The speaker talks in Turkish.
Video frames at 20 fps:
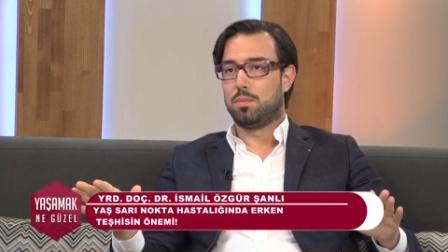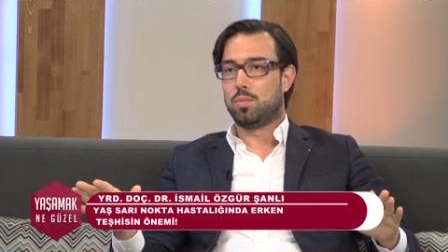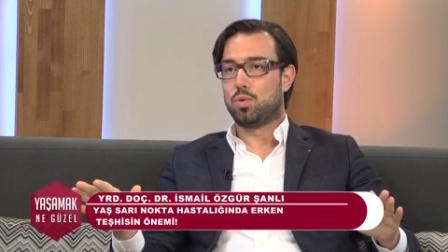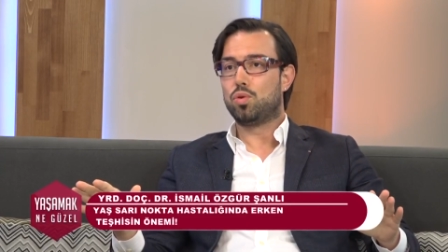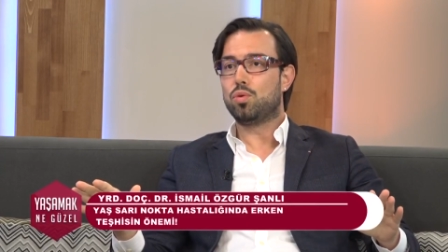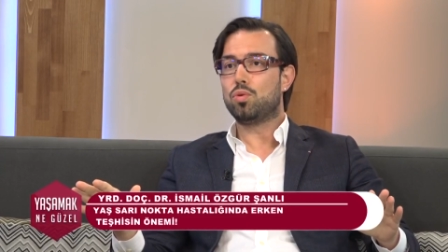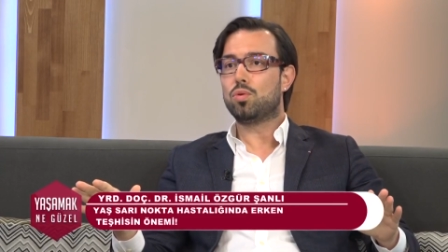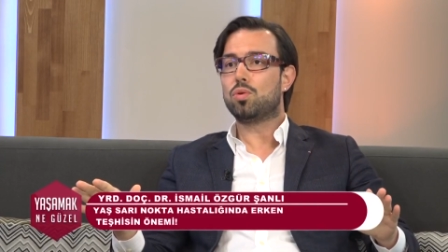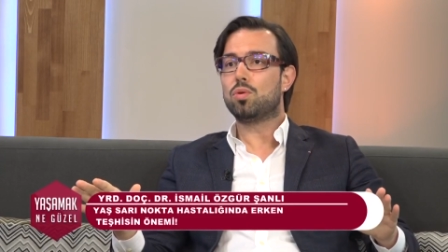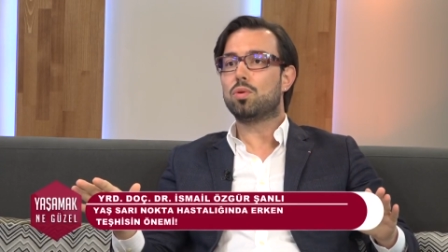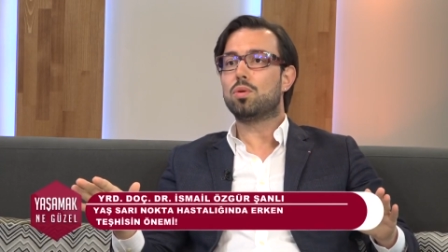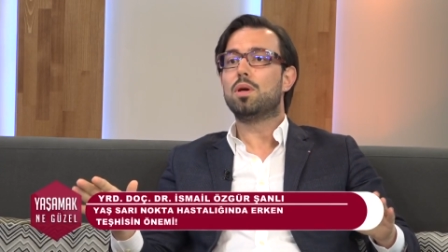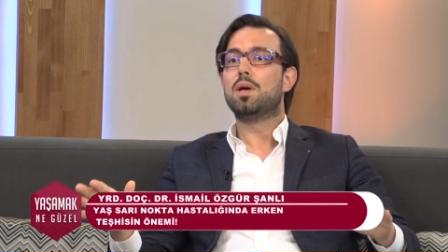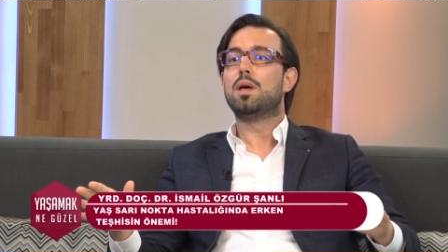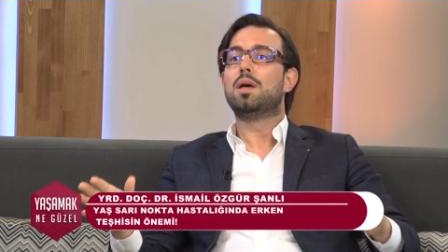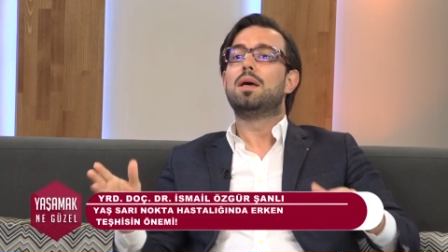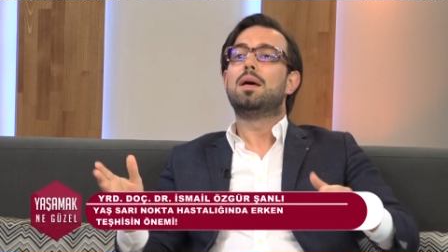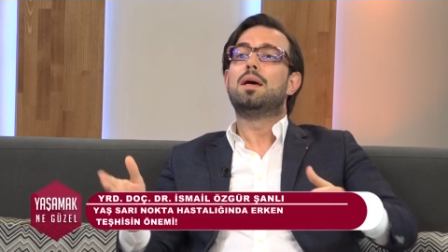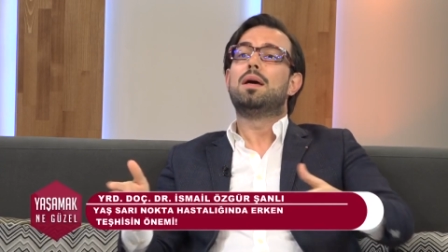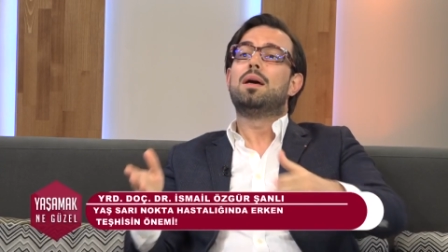Çünkü
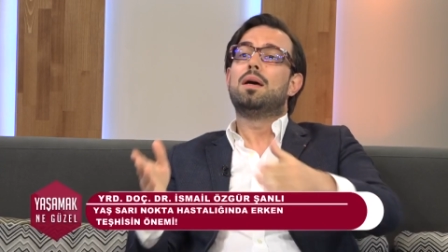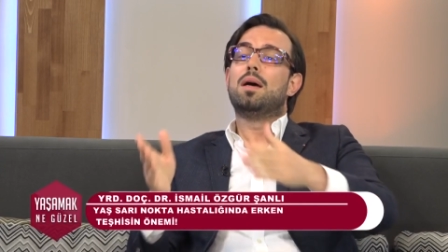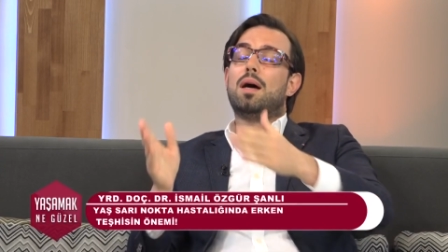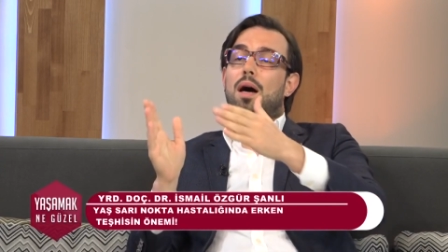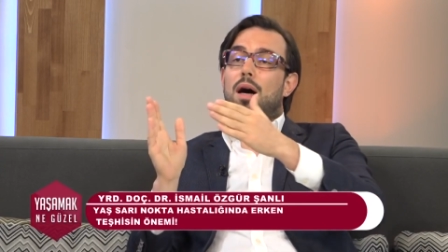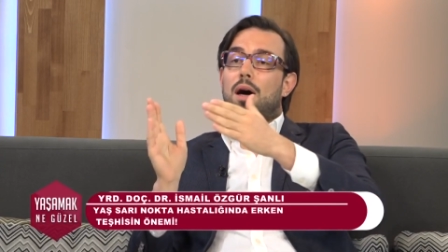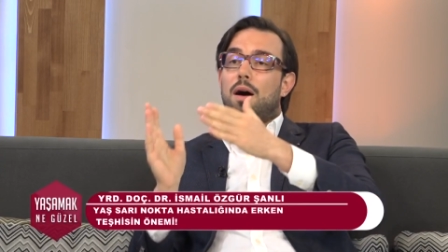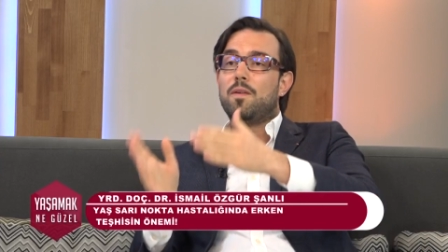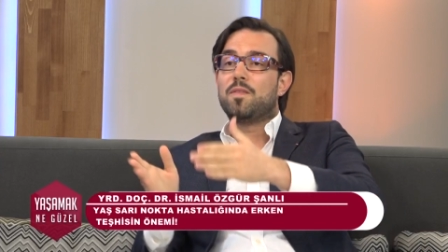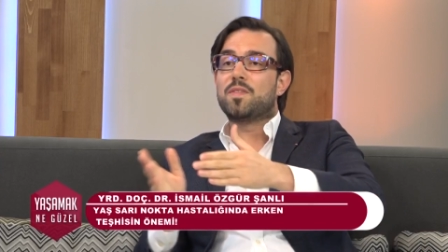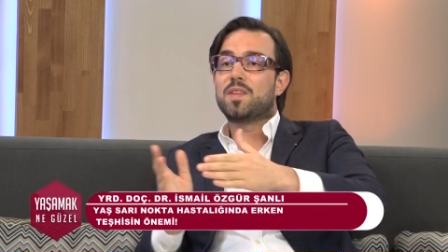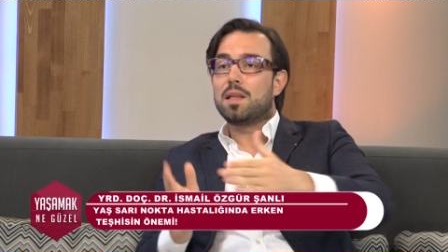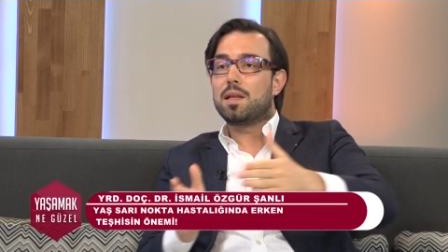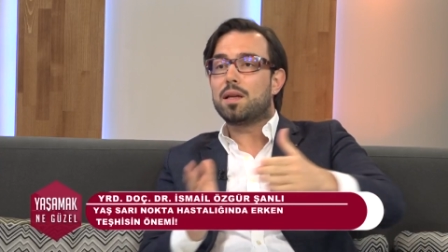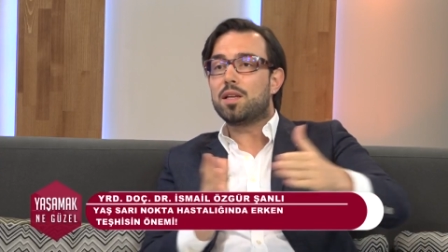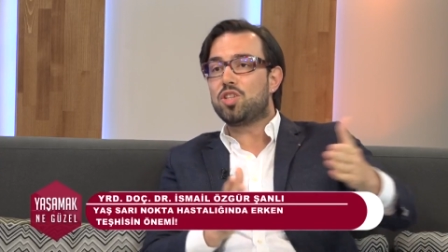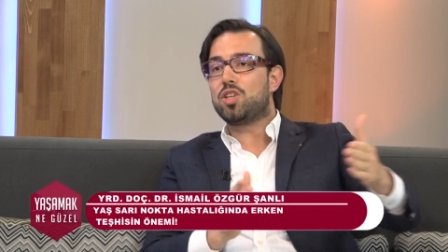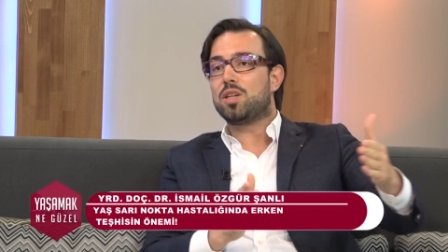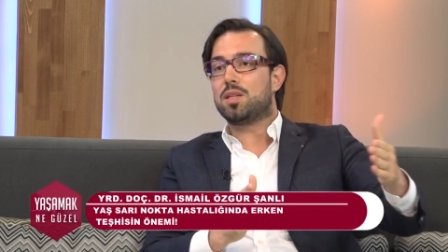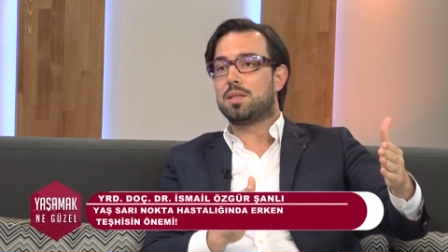haftalar
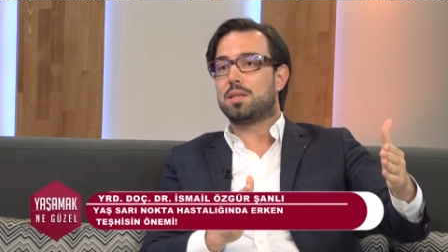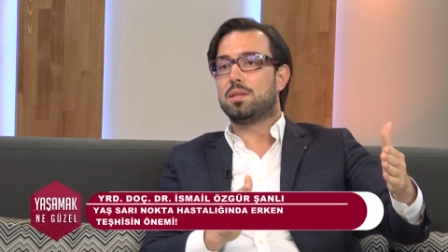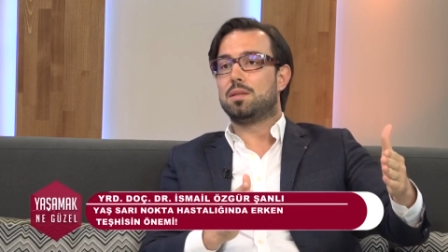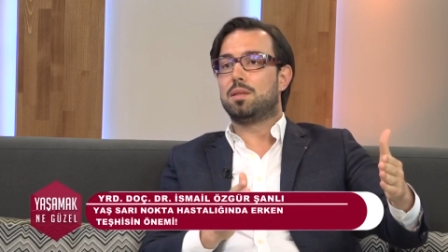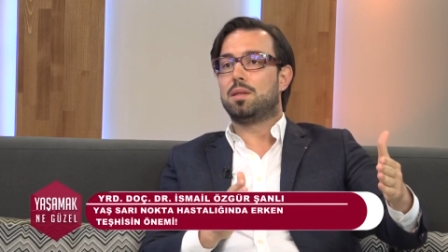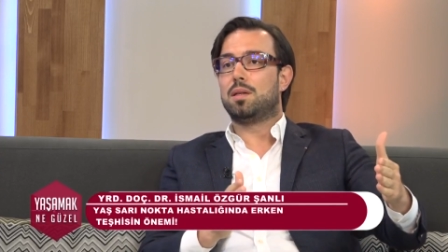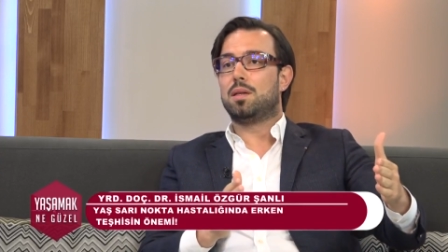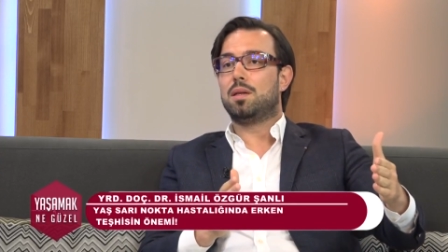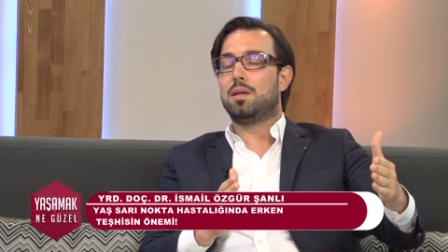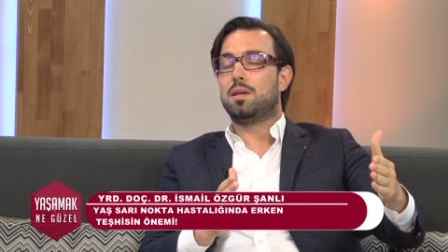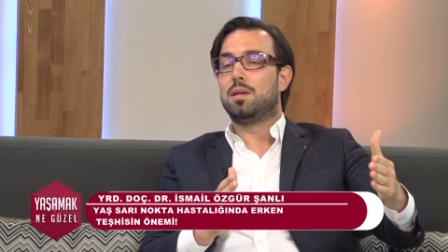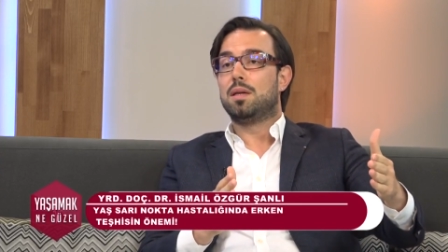içerisinde